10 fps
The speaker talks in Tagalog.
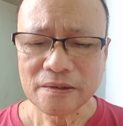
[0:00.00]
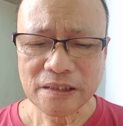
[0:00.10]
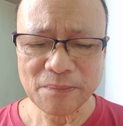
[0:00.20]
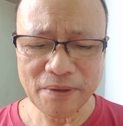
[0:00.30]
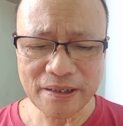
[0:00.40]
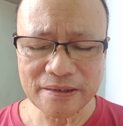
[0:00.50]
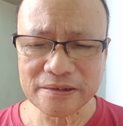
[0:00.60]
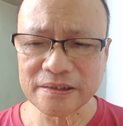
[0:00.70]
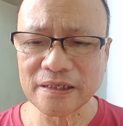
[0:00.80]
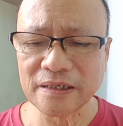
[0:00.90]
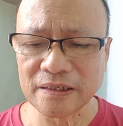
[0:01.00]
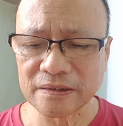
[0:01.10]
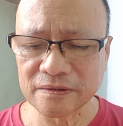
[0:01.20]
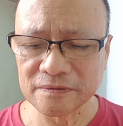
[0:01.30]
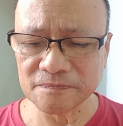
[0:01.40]
Napakaganda ng
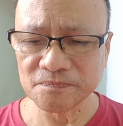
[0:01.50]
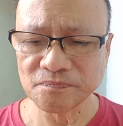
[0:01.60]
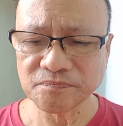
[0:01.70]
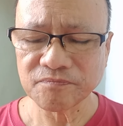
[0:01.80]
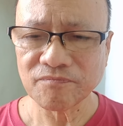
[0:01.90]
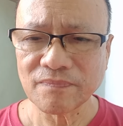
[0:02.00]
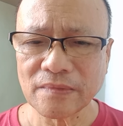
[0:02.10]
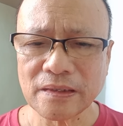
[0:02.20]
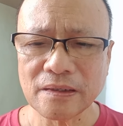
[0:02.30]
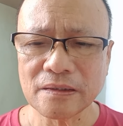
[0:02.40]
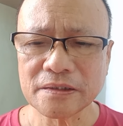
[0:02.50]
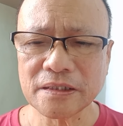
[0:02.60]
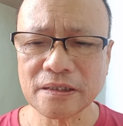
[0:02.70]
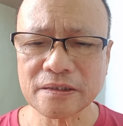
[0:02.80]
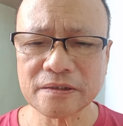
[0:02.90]

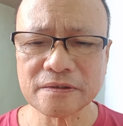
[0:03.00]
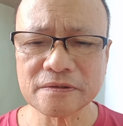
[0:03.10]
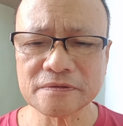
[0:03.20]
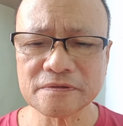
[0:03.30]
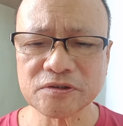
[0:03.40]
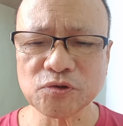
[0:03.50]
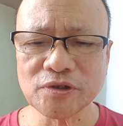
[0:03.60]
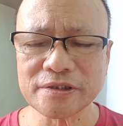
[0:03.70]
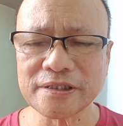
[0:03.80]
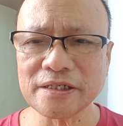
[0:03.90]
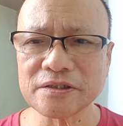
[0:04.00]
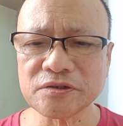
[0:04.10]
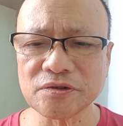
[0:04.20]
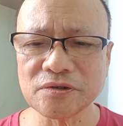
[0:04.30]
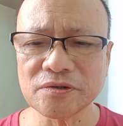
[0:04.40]
ng sulat na
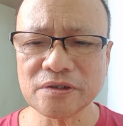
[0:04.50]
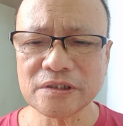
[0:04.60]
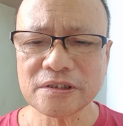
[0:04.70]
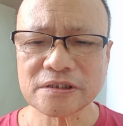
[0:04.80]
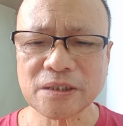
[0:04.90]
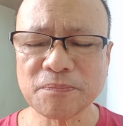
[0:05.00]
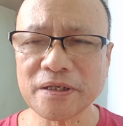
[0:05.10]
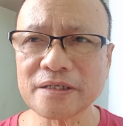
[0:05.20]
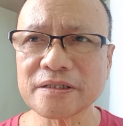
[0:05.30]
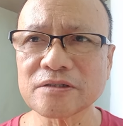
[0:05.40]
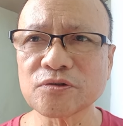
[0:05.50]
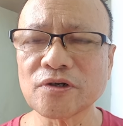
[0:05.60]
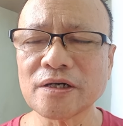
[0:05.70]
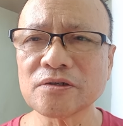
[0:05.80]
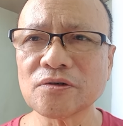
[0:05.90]
ito sapagkat ito
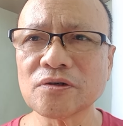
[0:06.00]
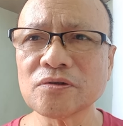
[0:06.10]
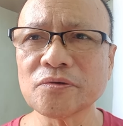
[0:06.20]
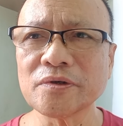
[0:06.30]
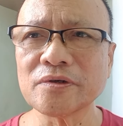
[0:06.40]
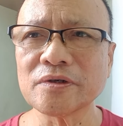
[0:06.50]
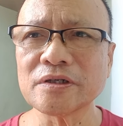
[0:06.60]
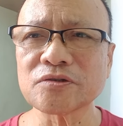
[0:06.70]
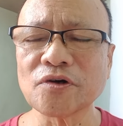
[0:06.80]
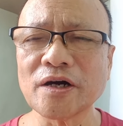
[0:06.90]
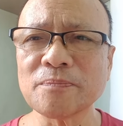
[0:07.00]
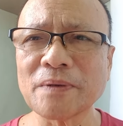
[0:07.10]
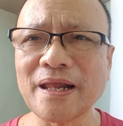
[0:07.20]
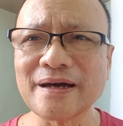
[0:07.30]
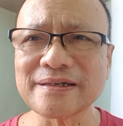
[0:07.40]
ay all ito ay
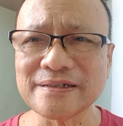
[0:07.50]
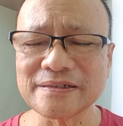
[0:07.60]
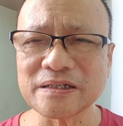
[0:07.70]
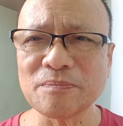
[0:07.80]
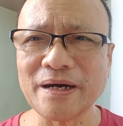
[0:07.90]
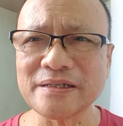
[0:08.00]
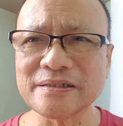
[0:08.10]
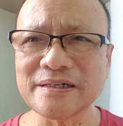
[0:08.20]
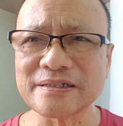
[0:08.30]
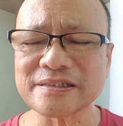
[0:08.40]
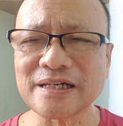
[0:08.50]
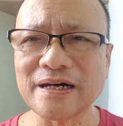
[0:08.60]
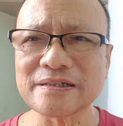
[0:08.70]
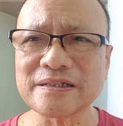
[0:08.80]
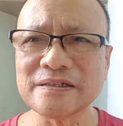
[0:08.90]
palaging reminder
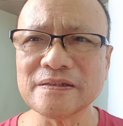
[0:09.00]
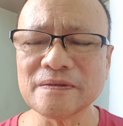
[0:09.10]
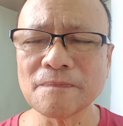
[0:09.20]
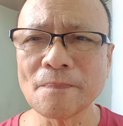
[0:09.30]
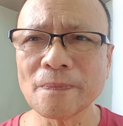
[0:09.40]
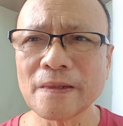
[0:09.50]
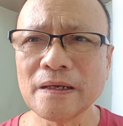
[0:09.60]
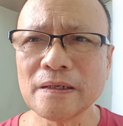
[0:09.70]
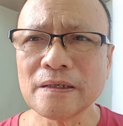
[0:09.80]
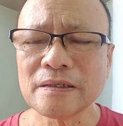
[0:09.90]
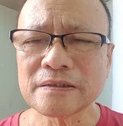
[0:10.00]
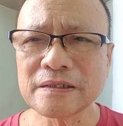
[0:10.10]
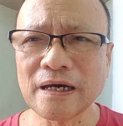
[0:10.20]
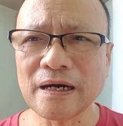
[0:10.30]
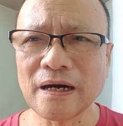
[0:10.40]
sa atin
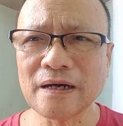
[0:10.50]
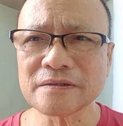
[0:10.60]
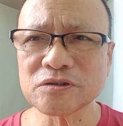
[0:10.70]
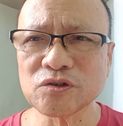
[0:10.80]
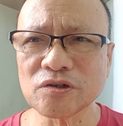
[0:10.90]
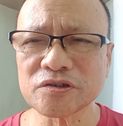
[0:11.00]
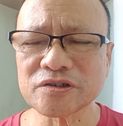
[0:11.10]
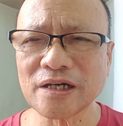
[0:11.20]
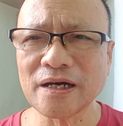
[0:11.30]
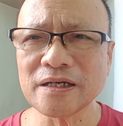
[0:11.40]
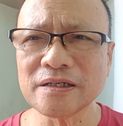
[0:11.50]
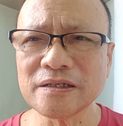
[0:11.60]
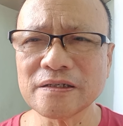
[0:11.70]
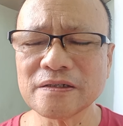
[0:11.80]
na ang Diyos ay